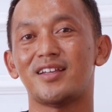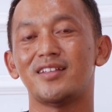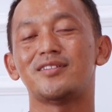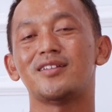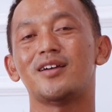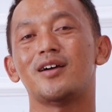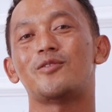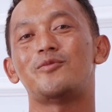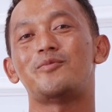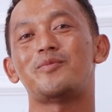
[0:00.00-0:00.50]

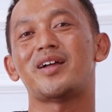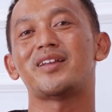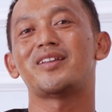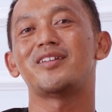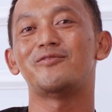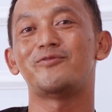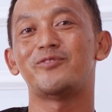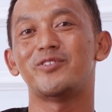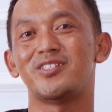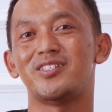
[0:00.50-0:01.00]
Raja
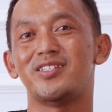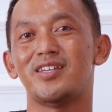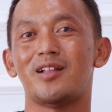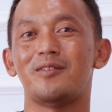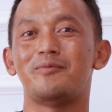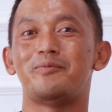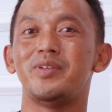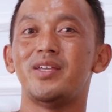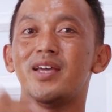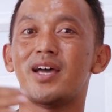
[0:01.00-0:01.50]
Company
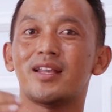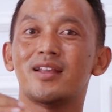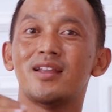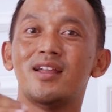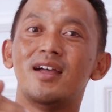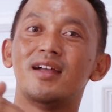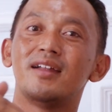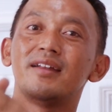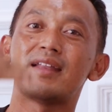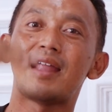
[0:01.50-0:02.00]
Official biar
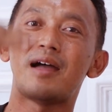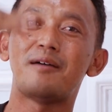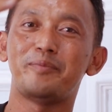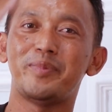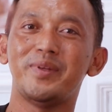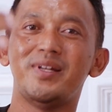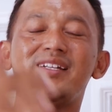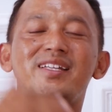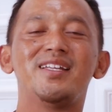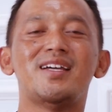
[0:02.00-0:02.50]

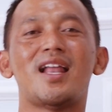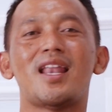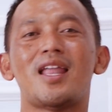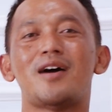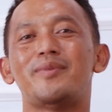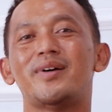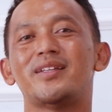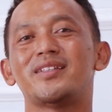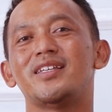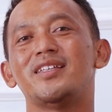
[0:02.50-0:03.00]
nampil di
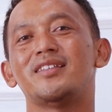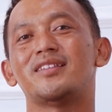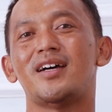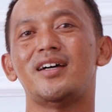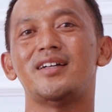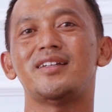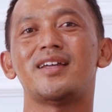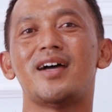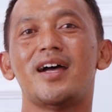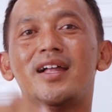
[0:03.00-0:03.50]
halaman
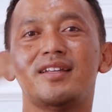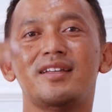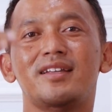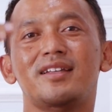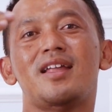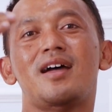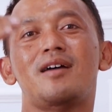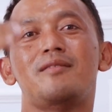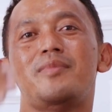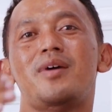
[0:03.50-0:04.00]
kita dan
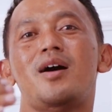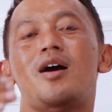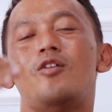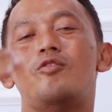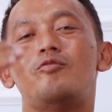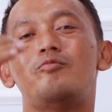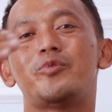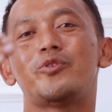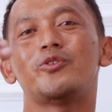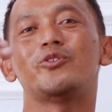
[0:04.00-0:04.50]
nama
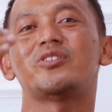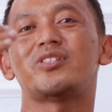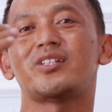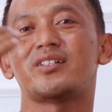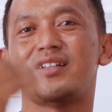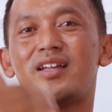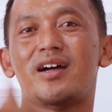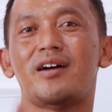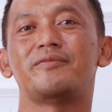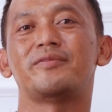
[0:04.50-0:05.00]
Om Bro
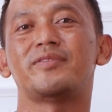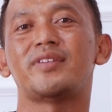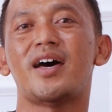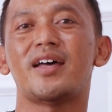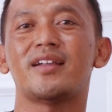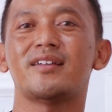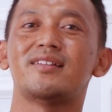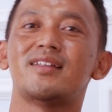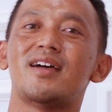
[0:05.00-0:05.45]
terdaftar